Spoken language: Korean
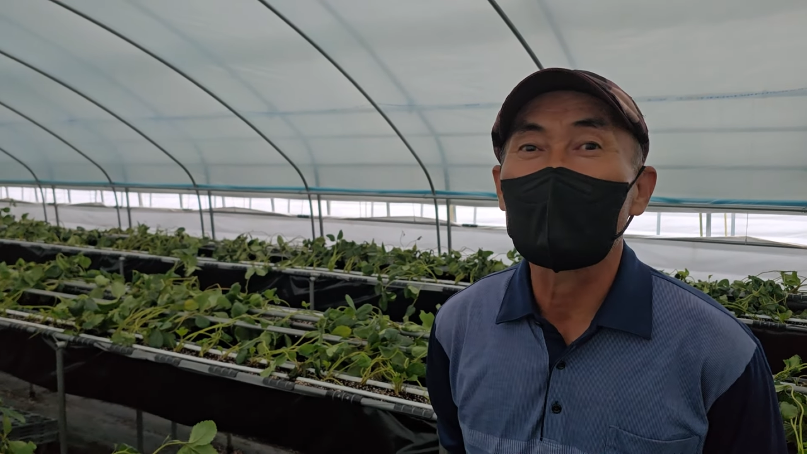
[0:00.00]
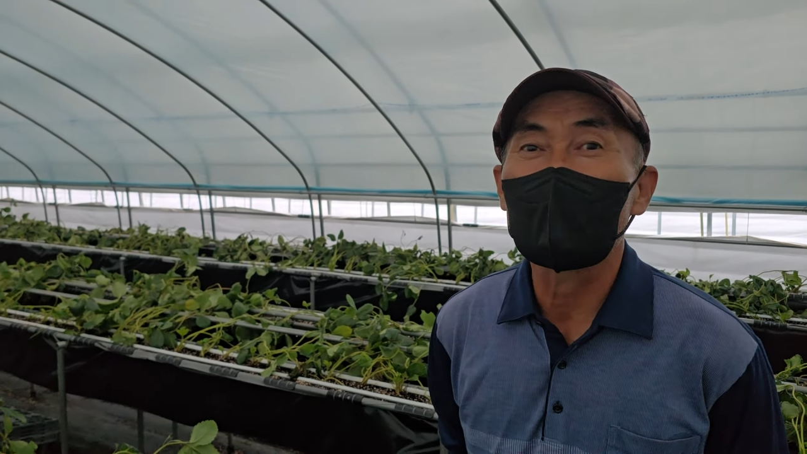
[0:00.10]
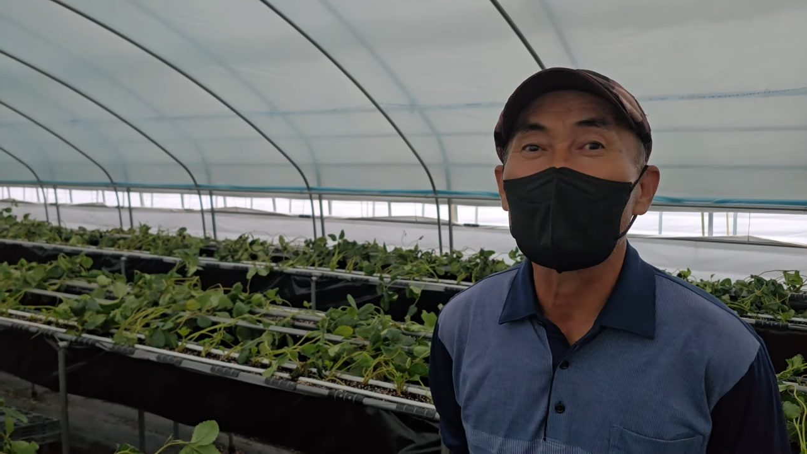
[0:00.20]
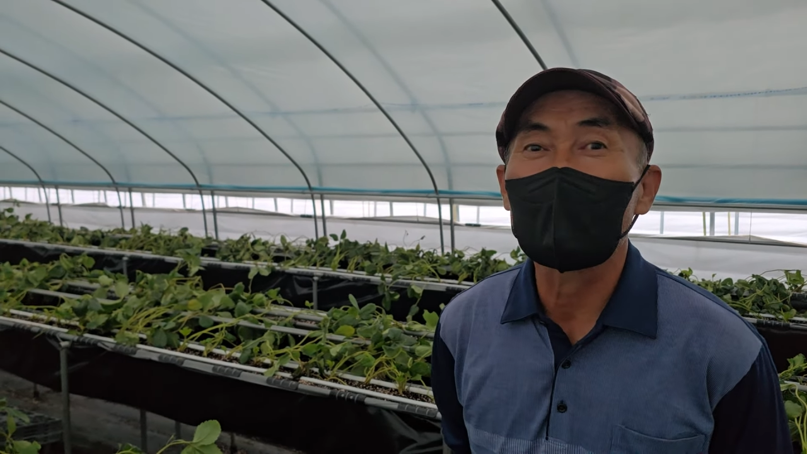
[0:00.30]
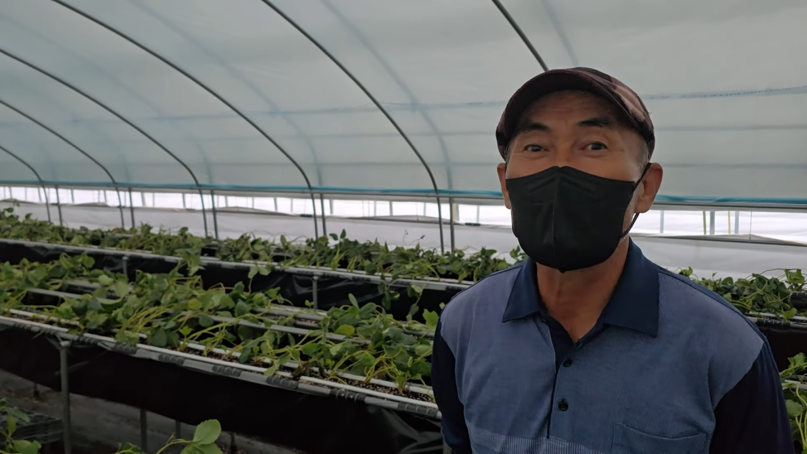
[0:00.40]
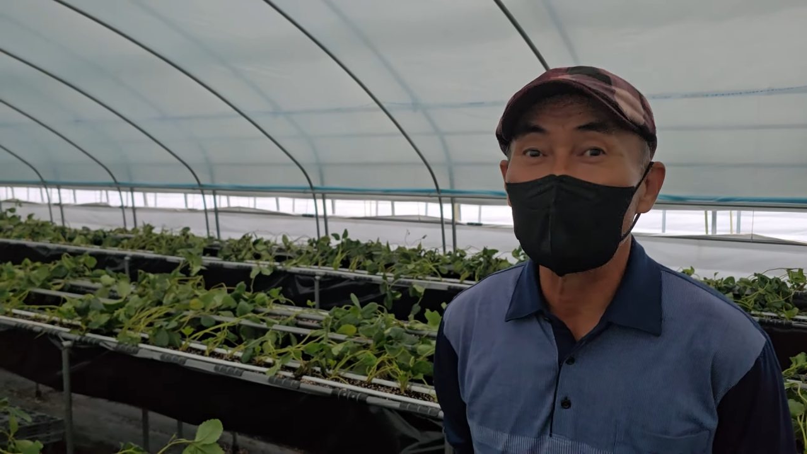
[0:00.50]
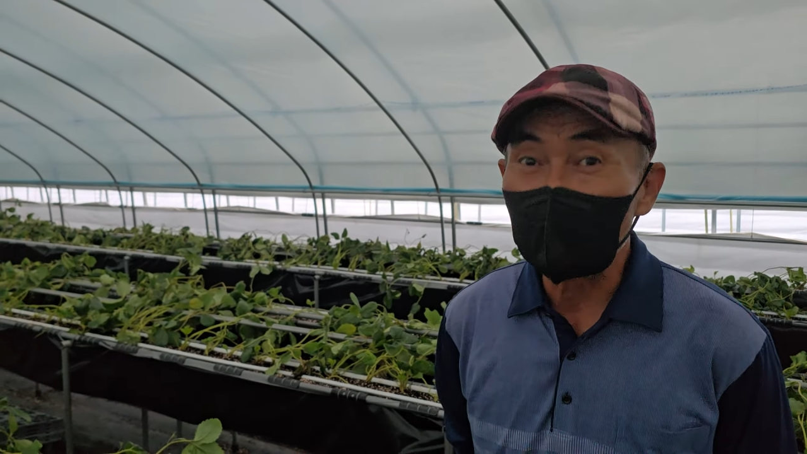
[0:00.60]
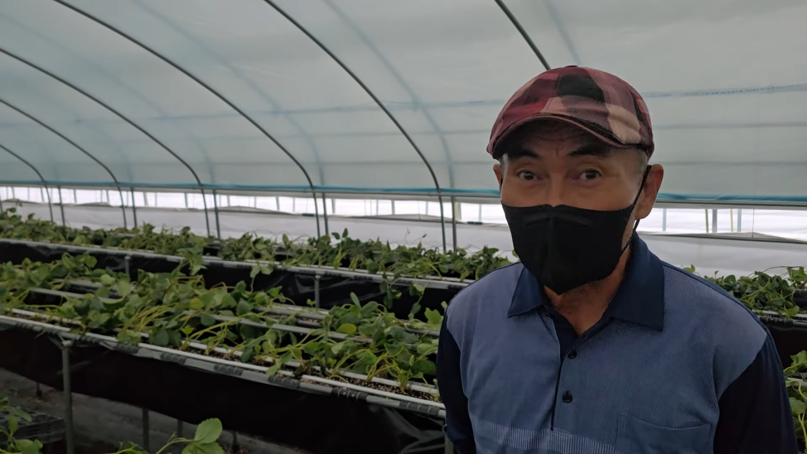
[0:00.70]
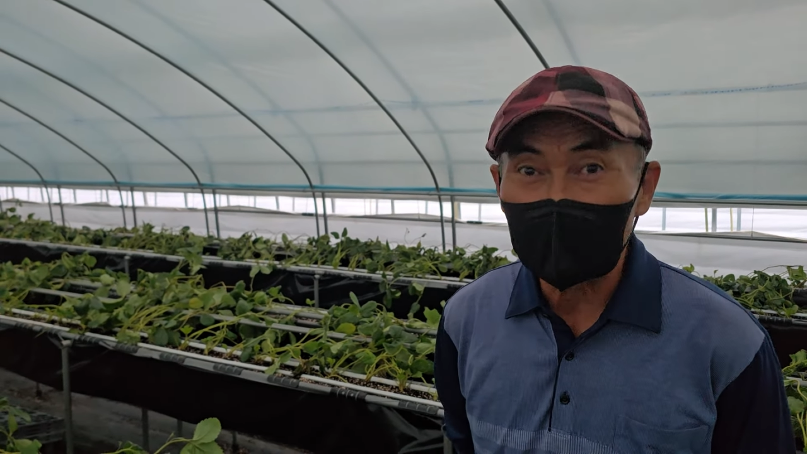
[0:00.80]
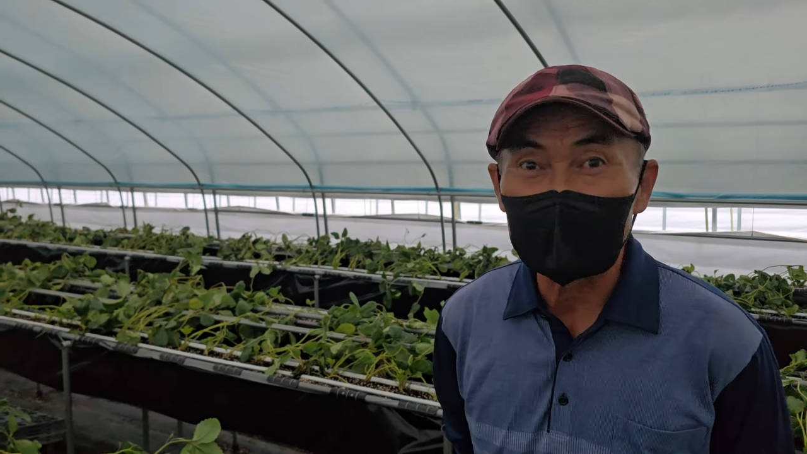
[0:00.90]

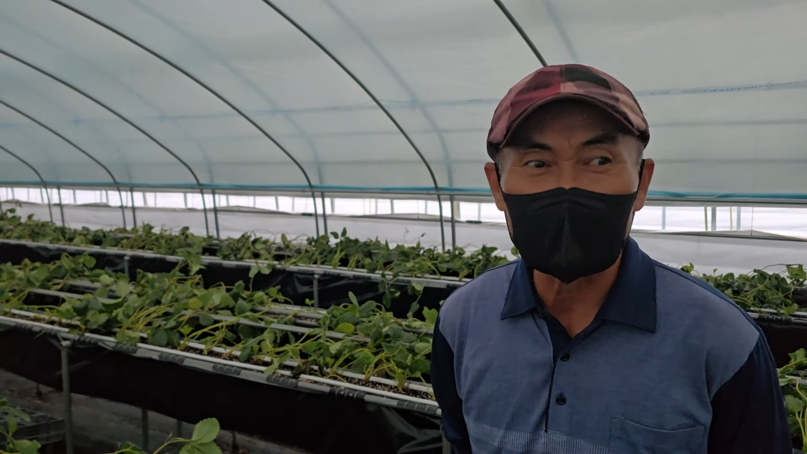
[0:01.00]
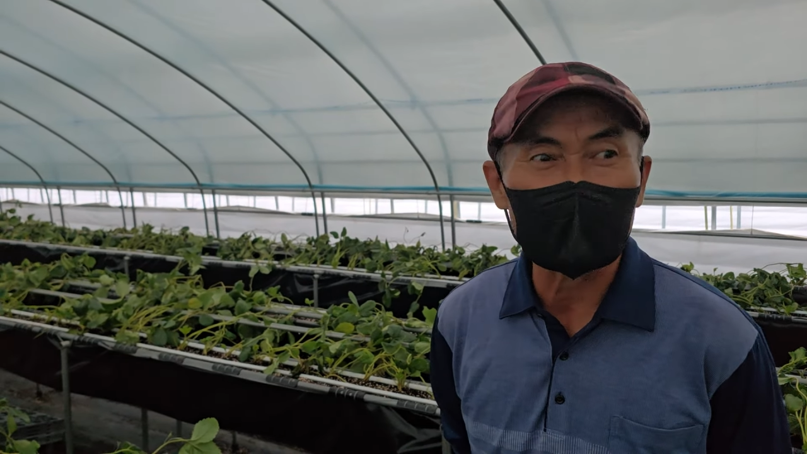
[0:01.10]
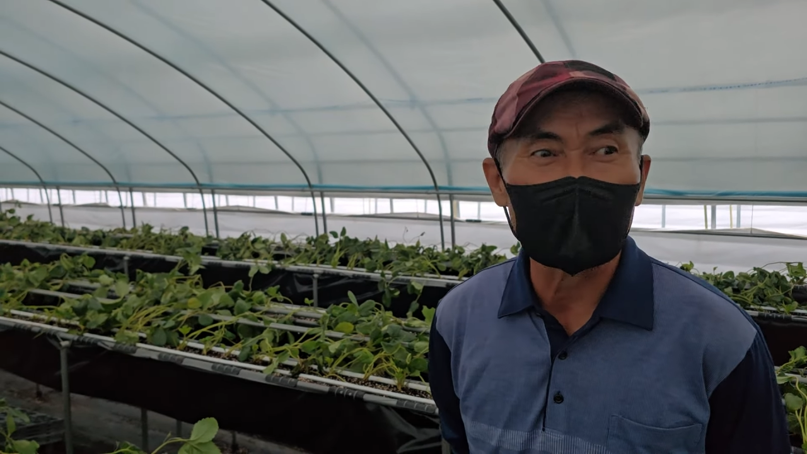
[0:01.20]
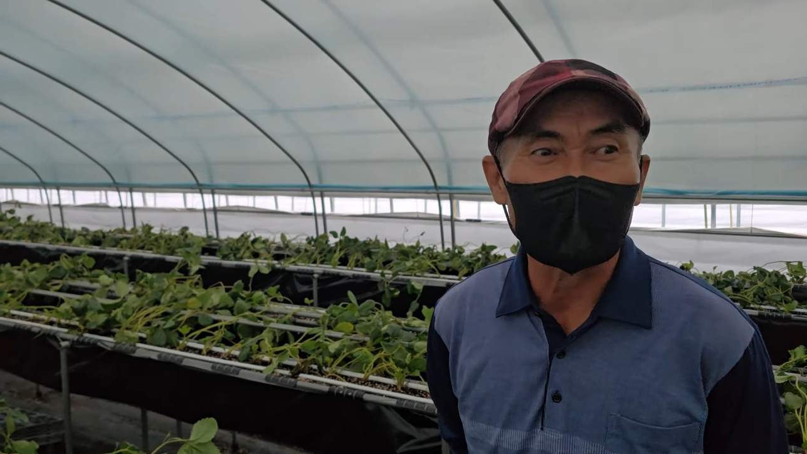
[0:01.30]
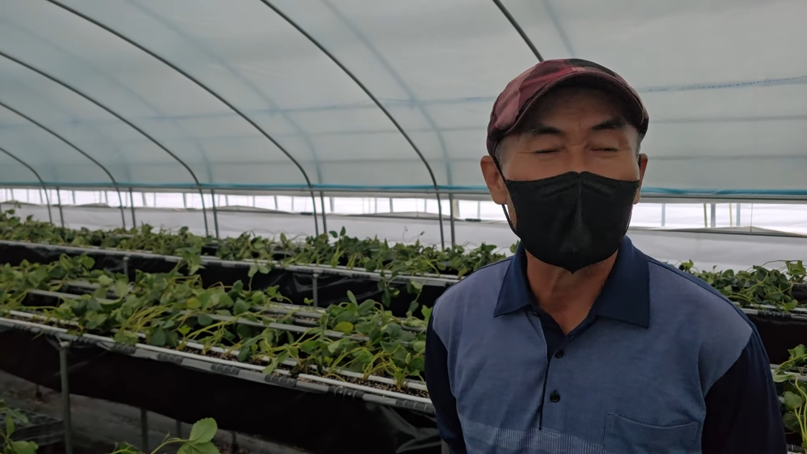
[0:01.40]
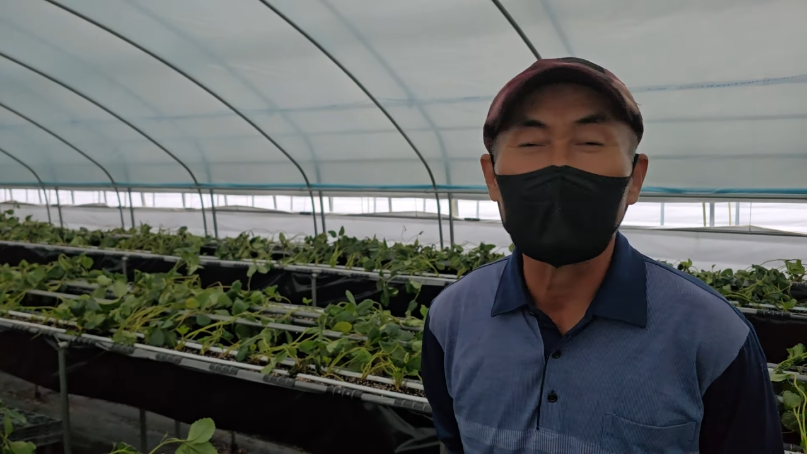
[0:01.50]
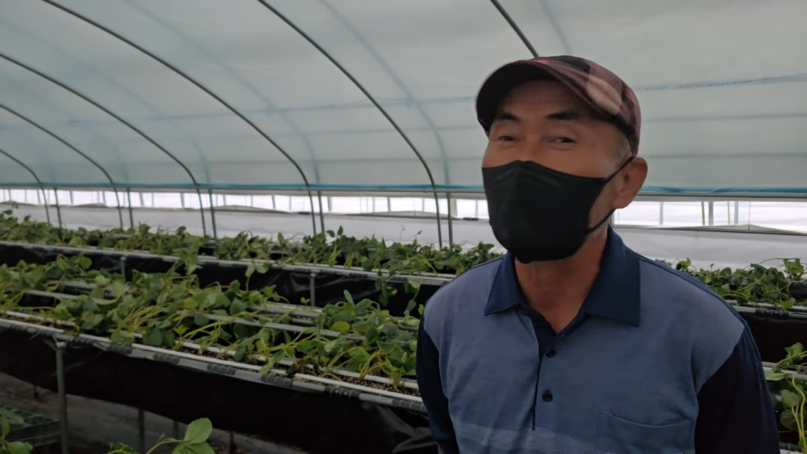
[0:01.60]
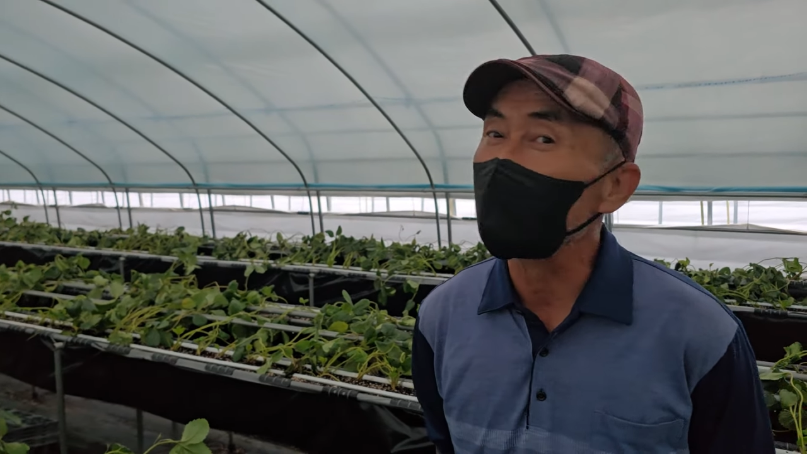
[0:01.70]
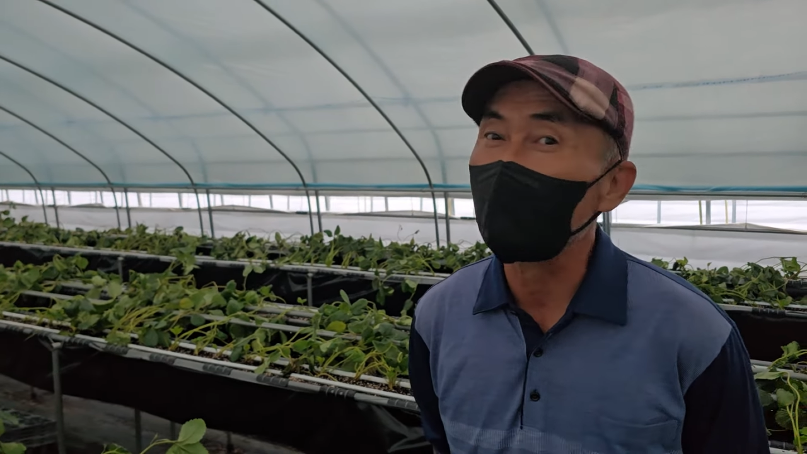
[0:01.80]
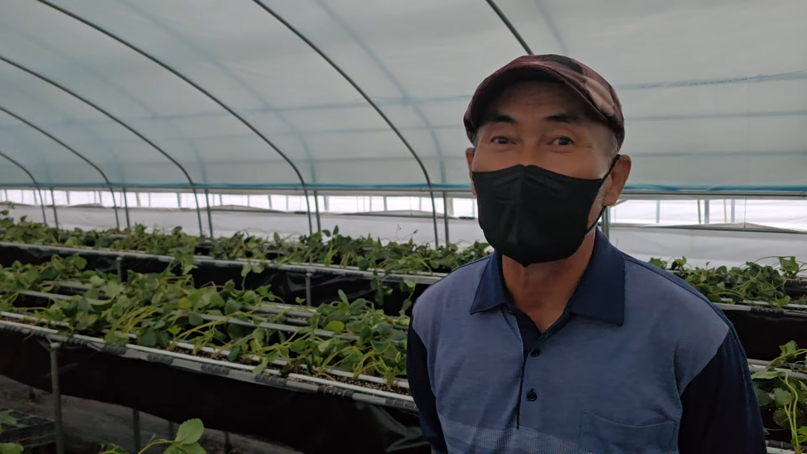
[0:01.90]
계속 비카드 썼더만
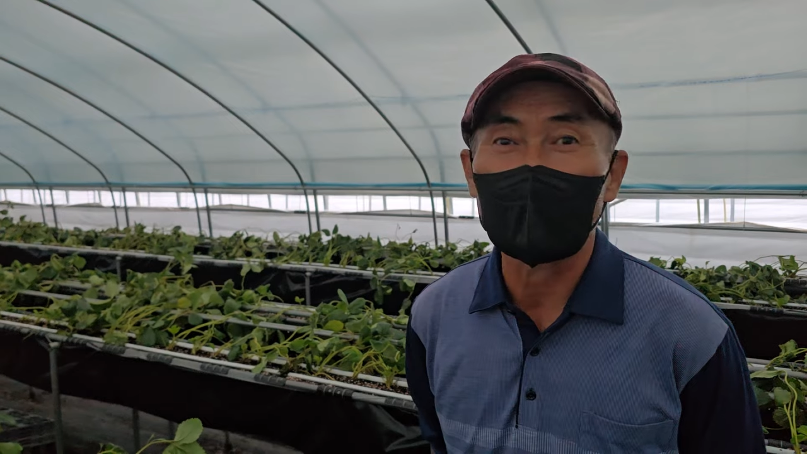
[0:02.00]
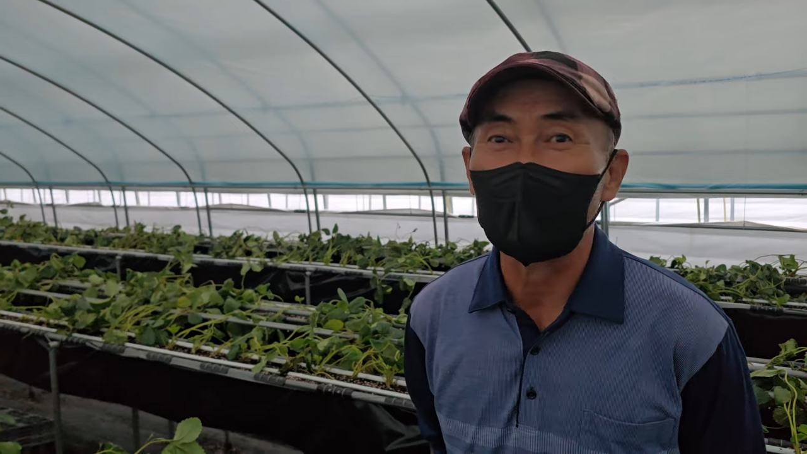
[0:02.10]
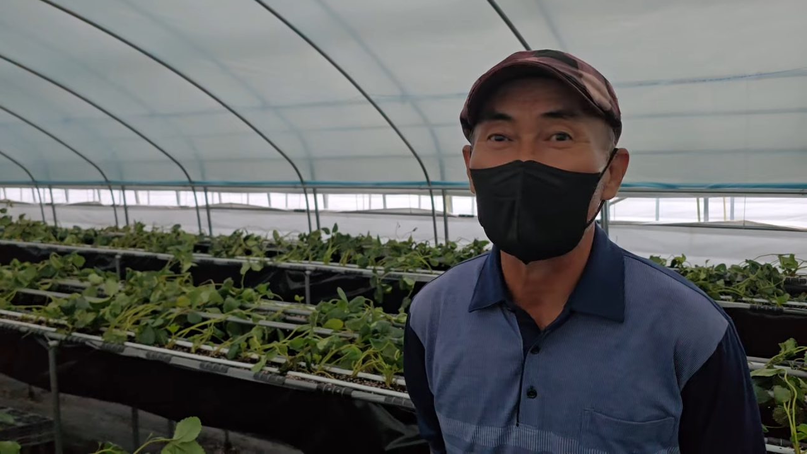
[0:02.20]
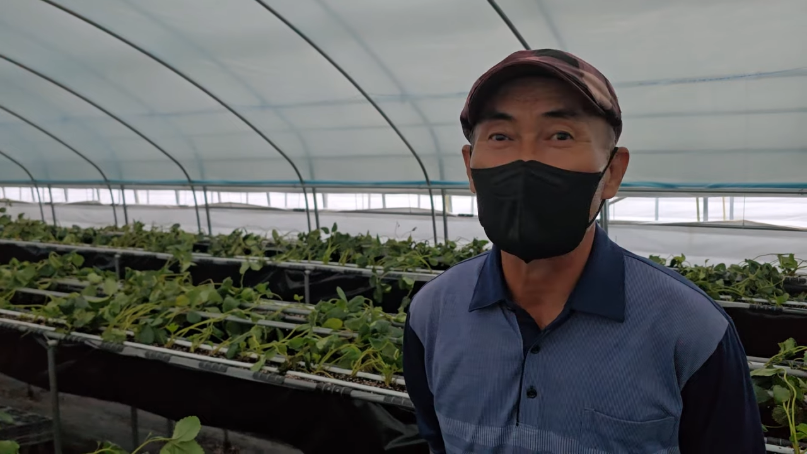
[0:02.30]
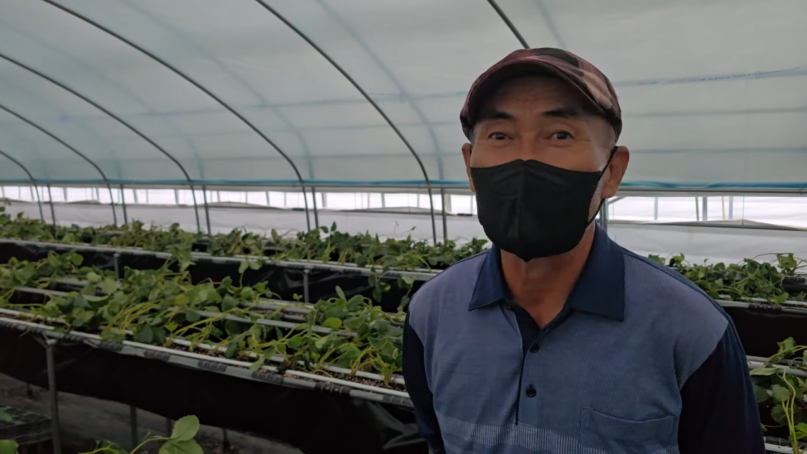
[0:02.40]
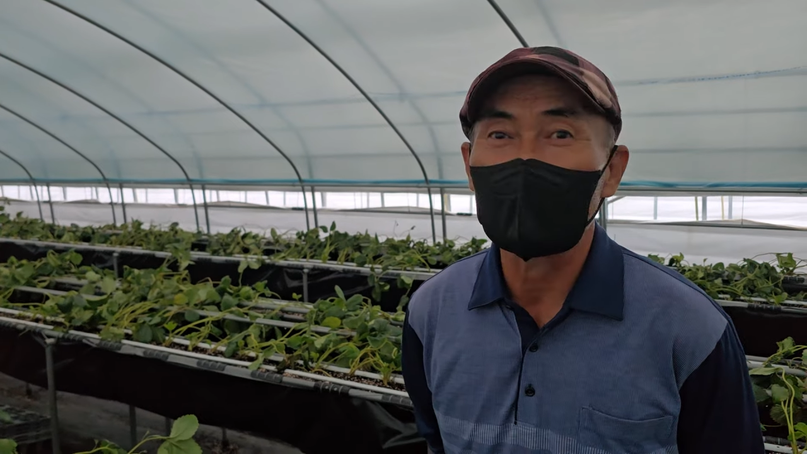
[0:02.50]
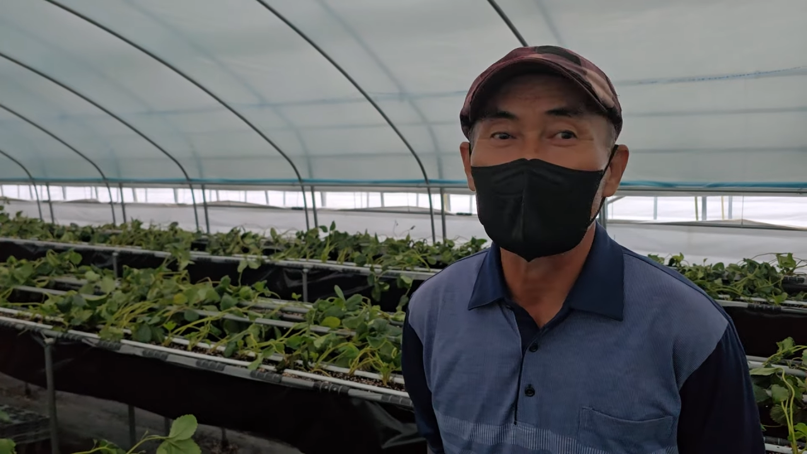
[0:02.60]
파리야말안 보입니다.